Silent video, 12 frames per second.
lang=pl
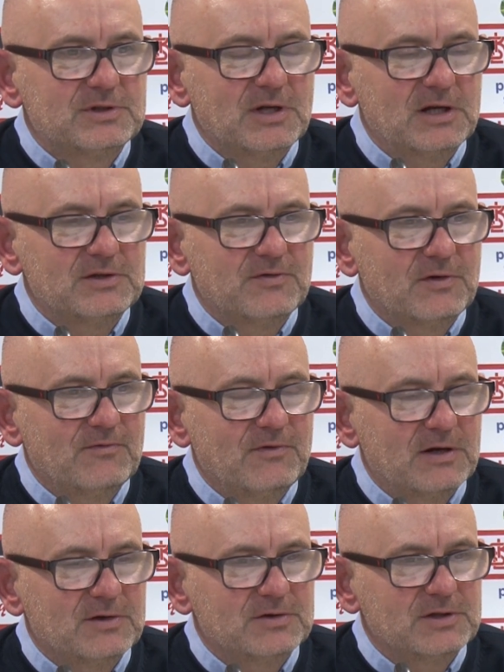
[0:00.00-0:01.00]
znać swoją
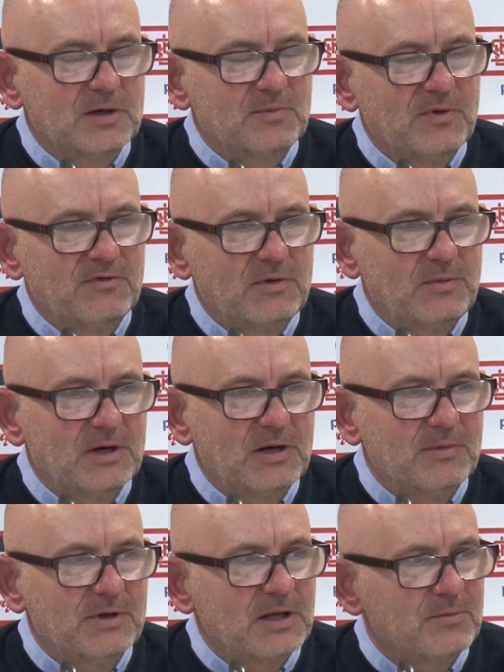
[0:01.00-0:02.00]
wartość, nad pewnymi
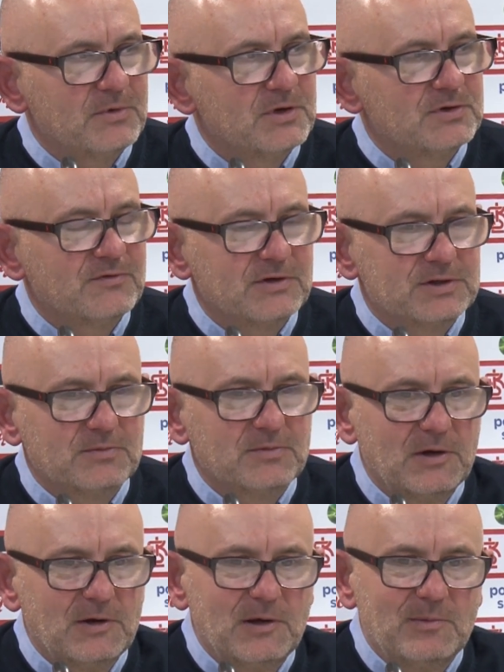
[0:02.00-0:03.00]
elementami też uważam
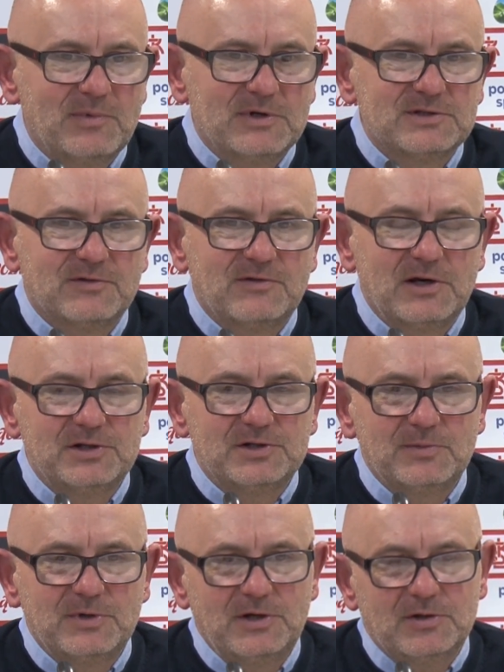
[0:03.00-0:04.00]

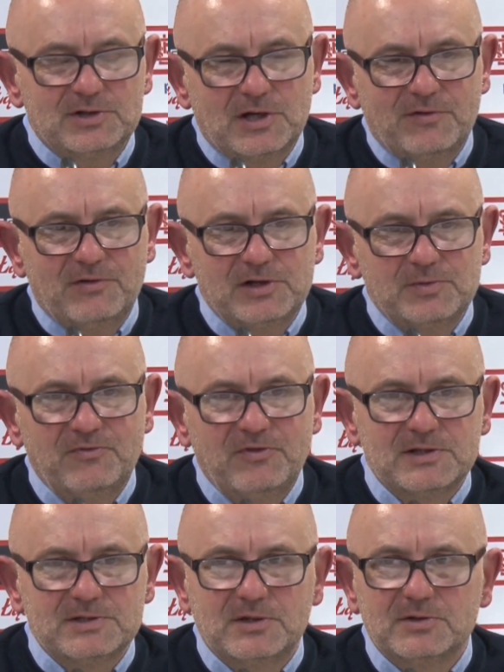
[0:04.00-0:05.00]
pracowaliśmy i oczekiwaliśmy
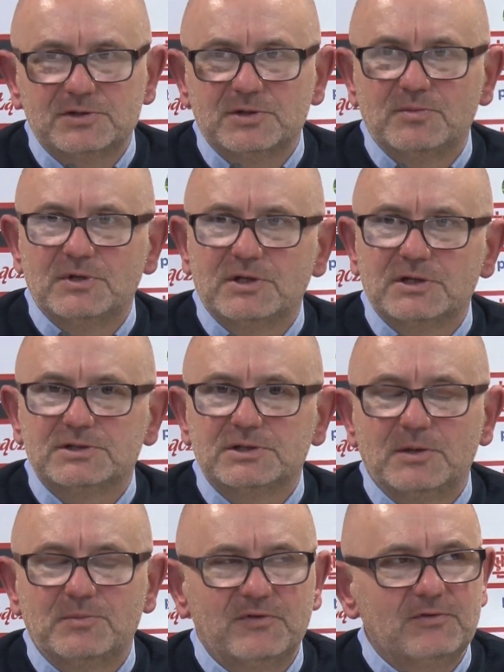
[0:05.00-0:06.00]
więcej od siebie, także
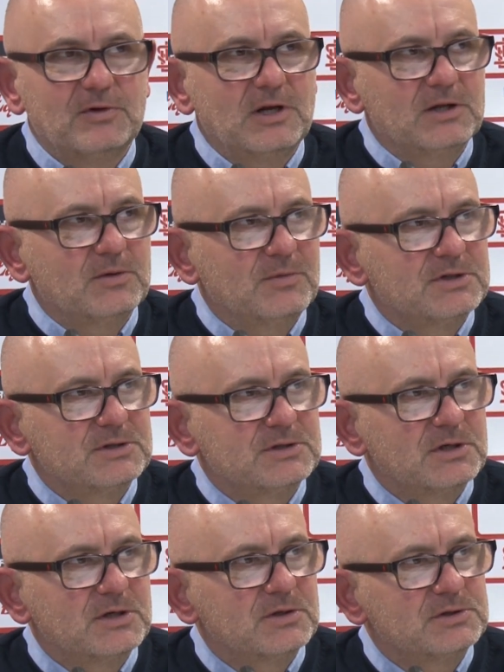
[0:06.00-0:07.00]
na pewno natomiast
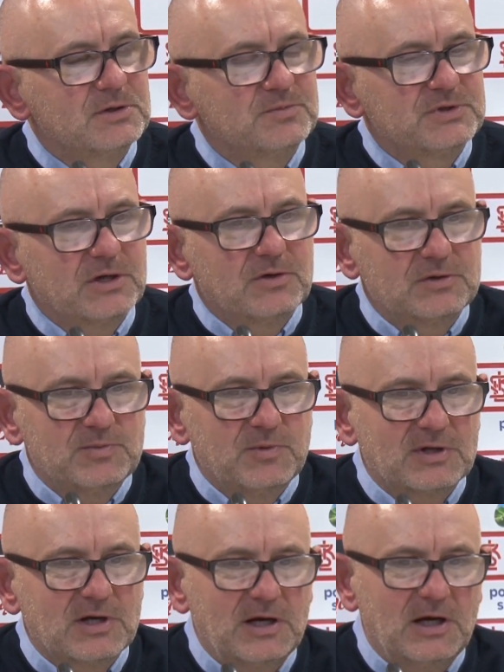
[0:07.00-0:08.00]
jeżeli chodzi o przekrój
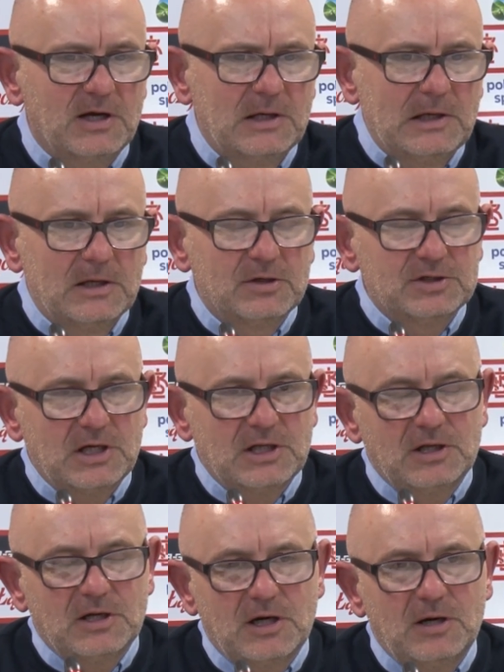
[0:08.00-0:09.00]
spotkania, no trzeba
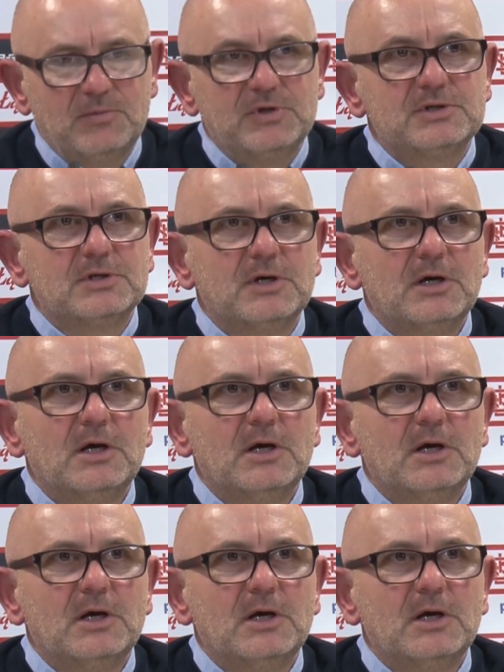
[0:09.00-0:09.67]
ten remis